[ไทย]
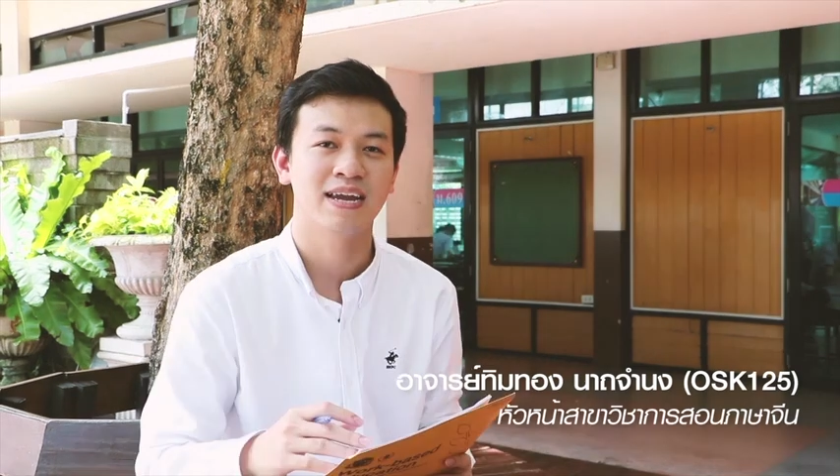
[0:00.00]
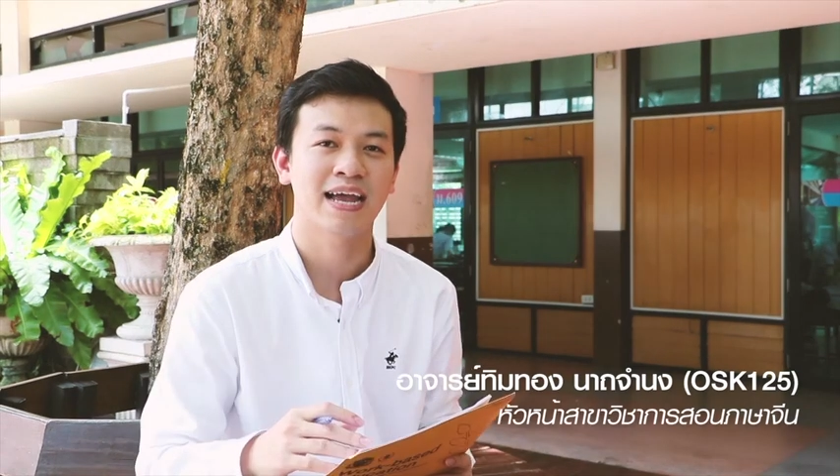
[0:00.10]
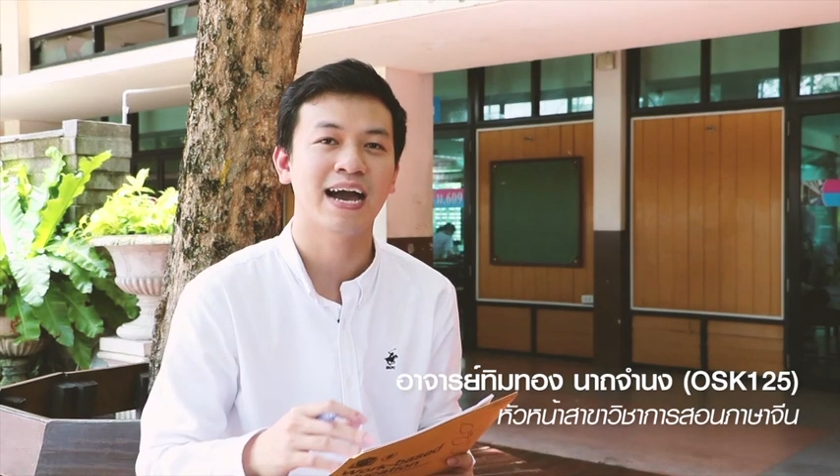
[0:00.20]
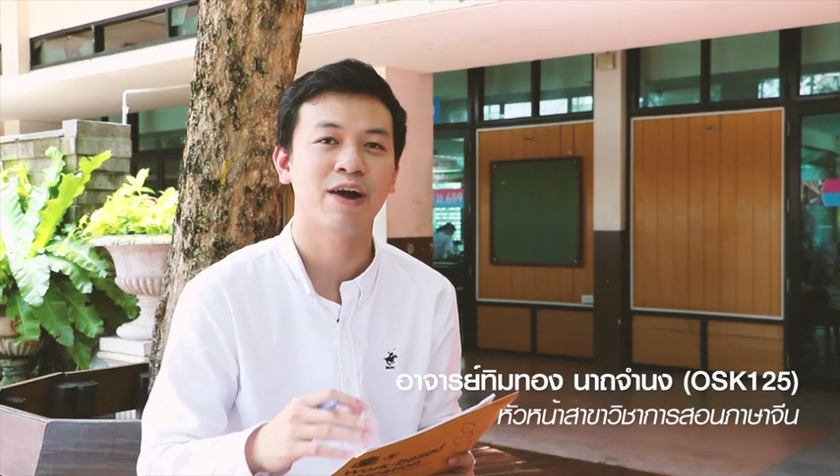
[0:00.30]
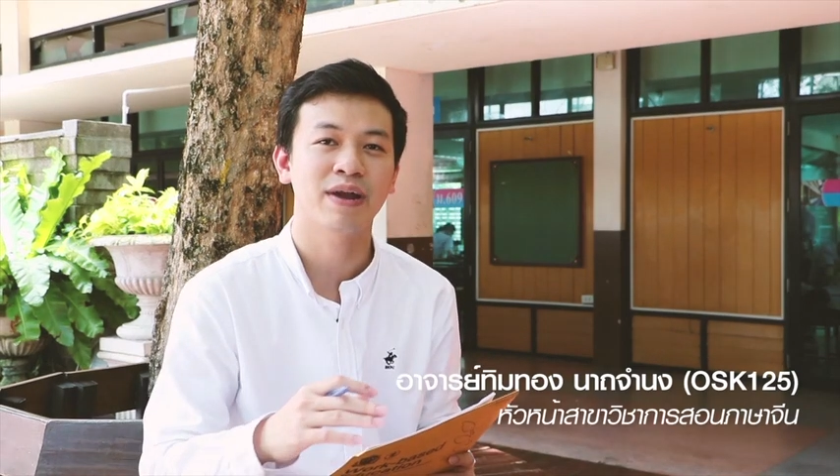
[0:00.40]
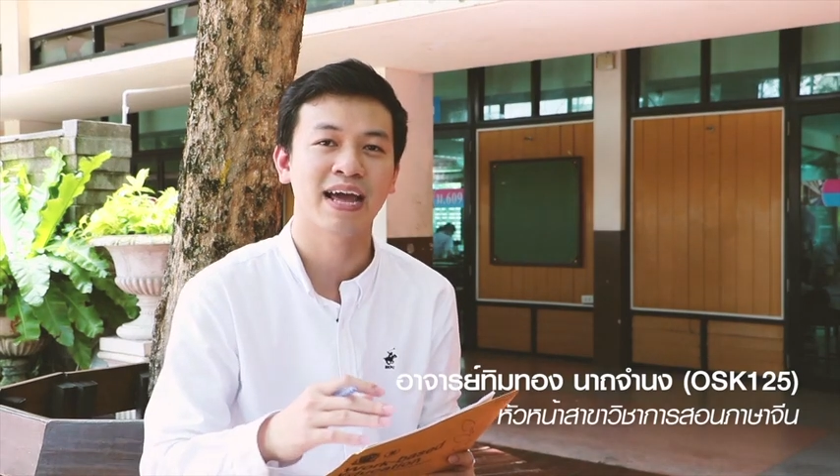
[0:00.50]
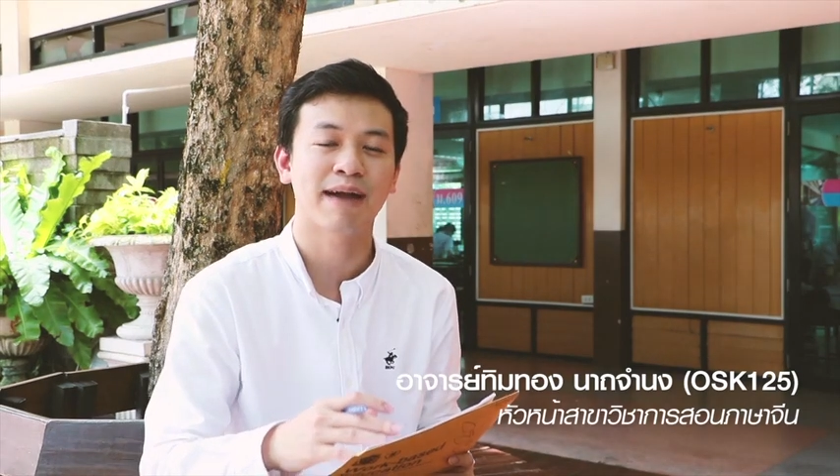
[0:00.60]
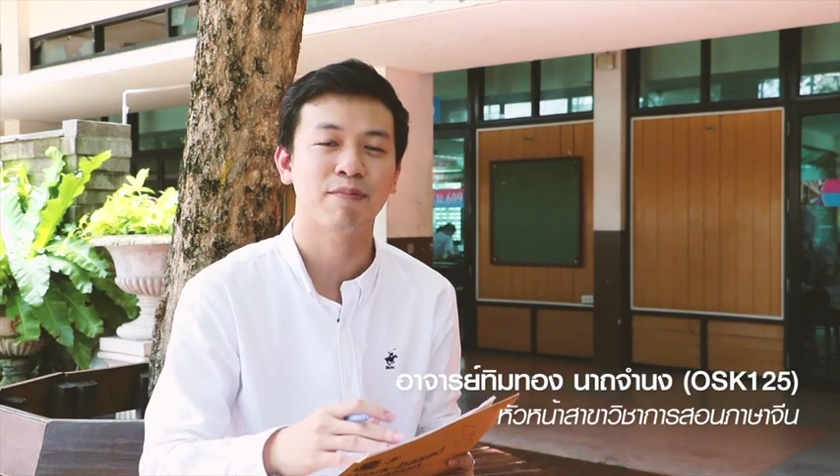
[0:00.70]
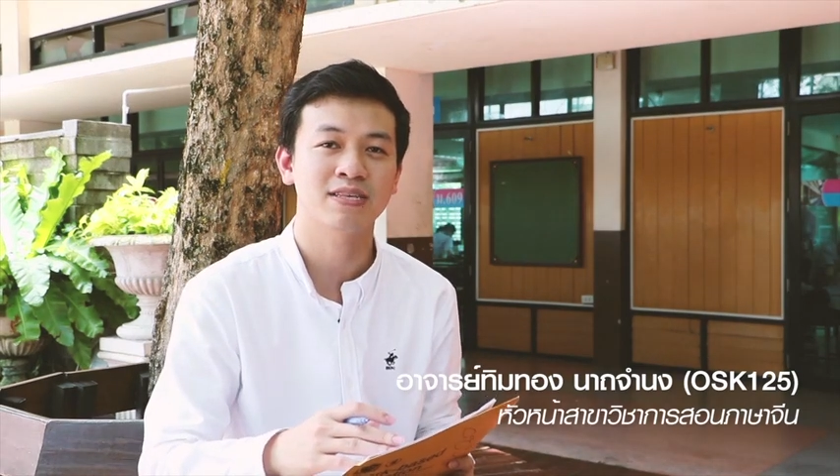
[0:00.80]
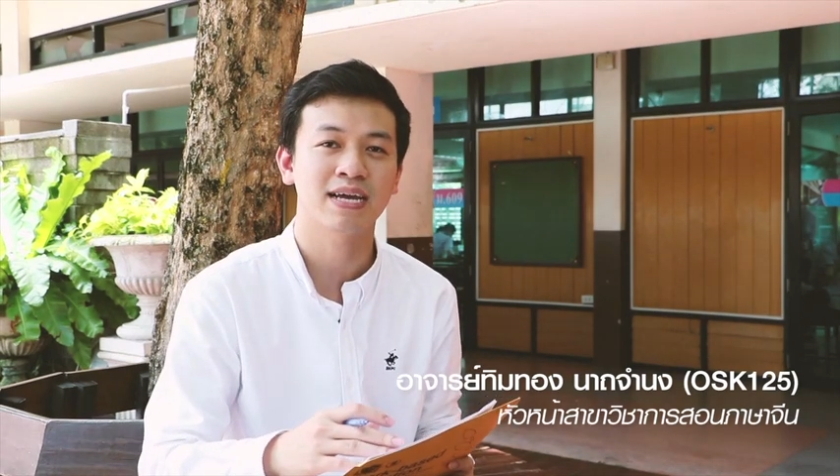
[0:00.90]
และเขาอะนะค
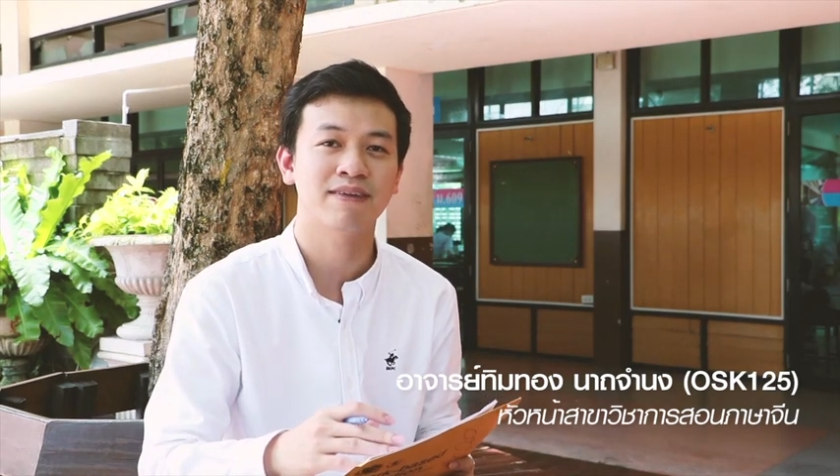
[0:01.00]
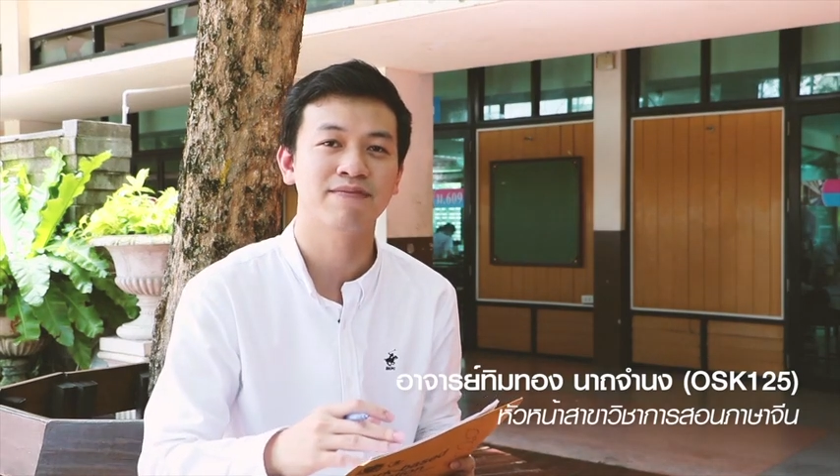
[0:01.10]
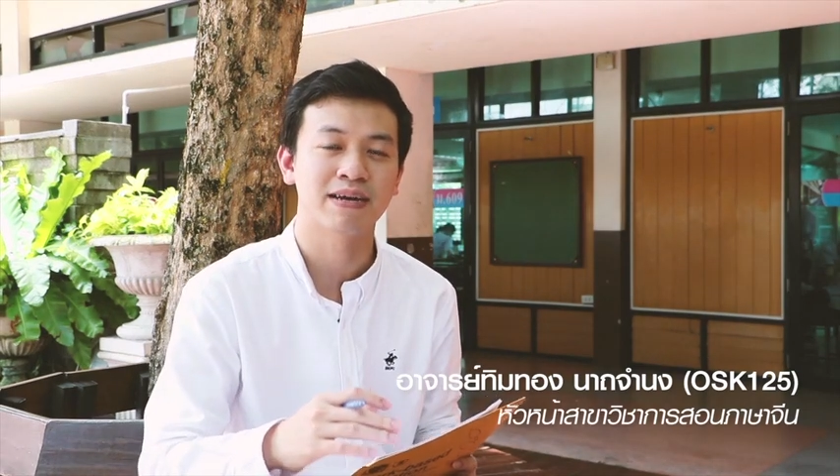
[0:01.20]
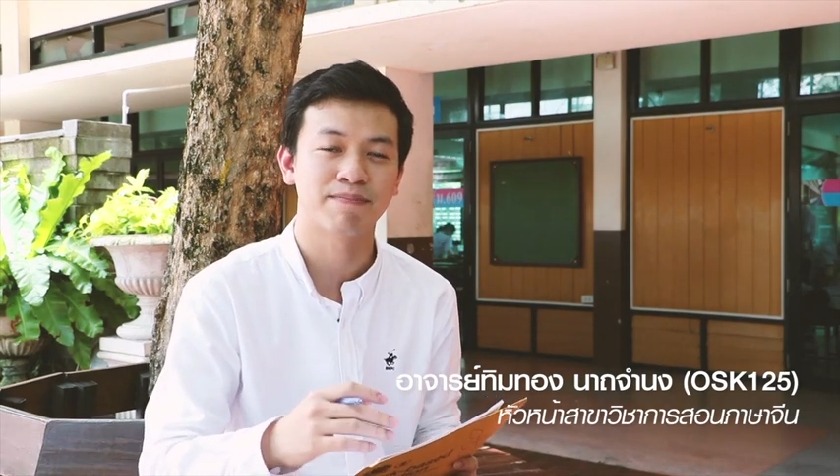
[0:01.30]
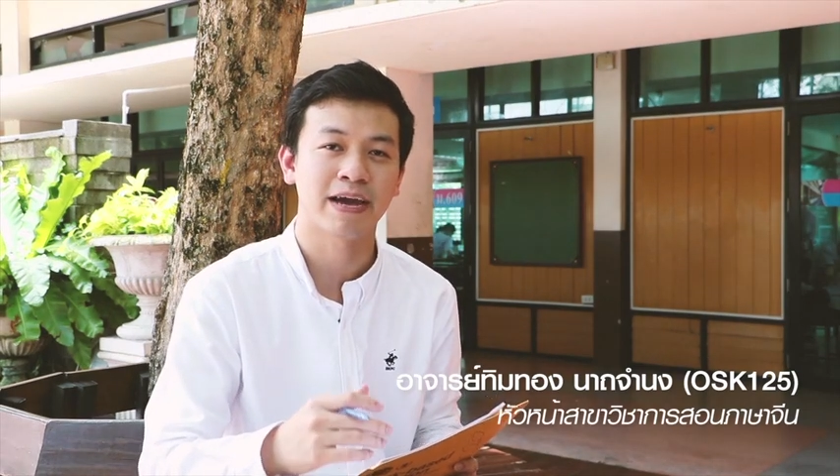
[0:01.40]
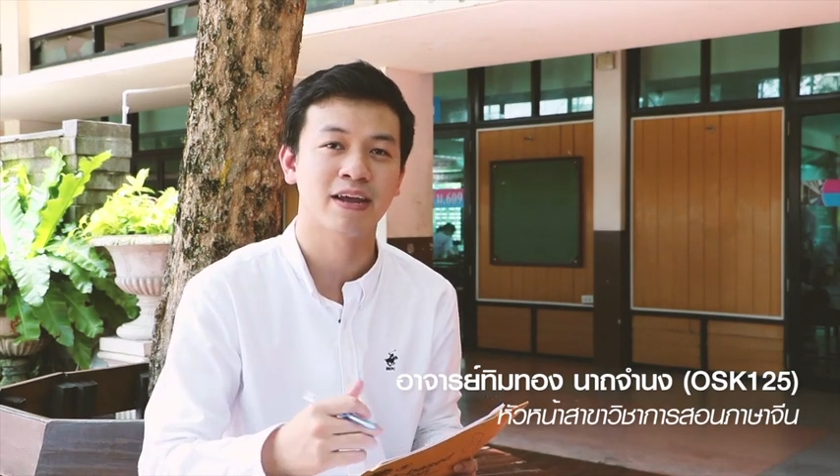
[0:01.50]
รับก็จะฝึกไป